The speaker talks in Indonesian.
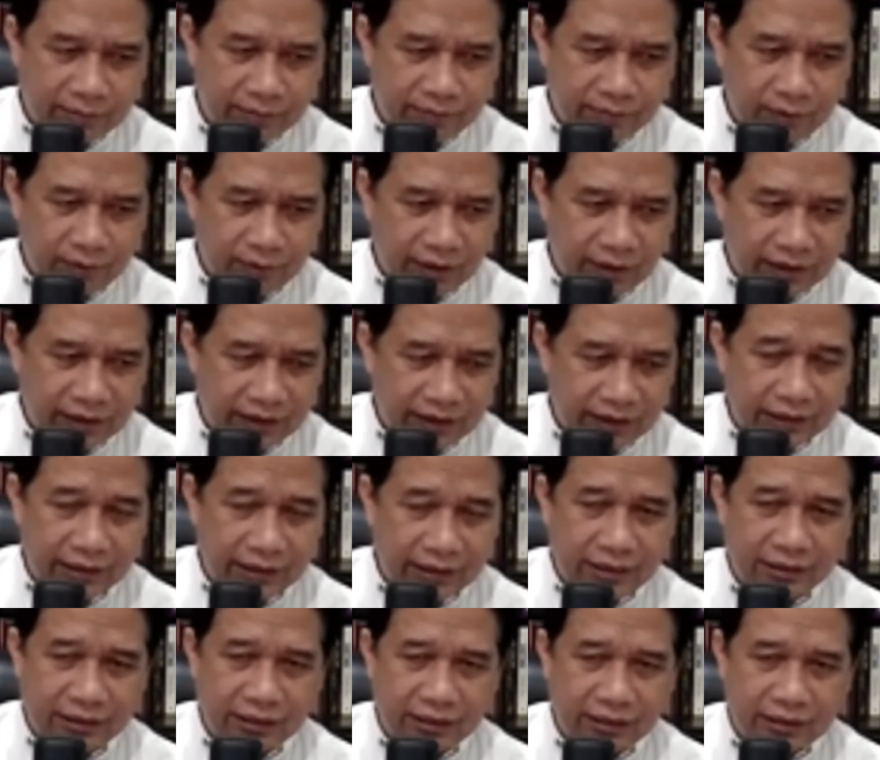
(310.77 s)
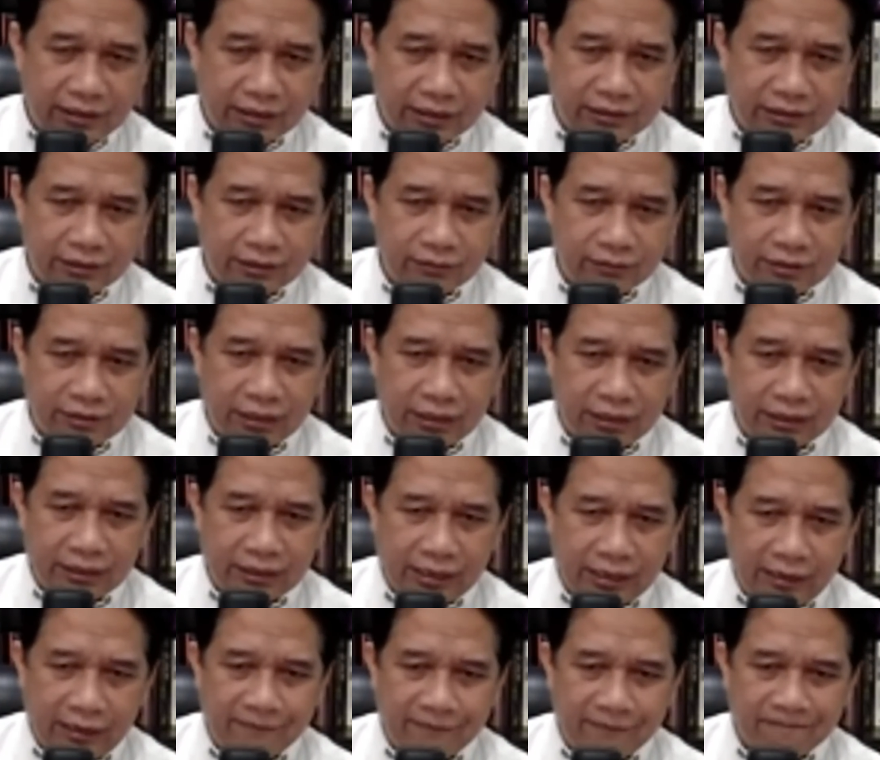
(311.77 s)
politik identitas itu saya
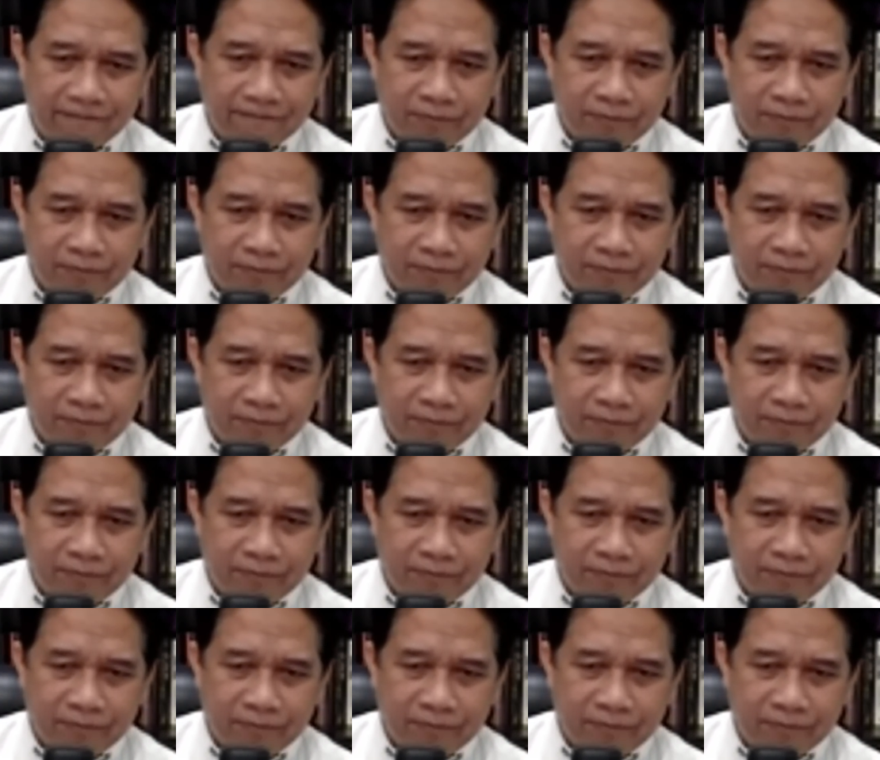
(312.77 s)
kira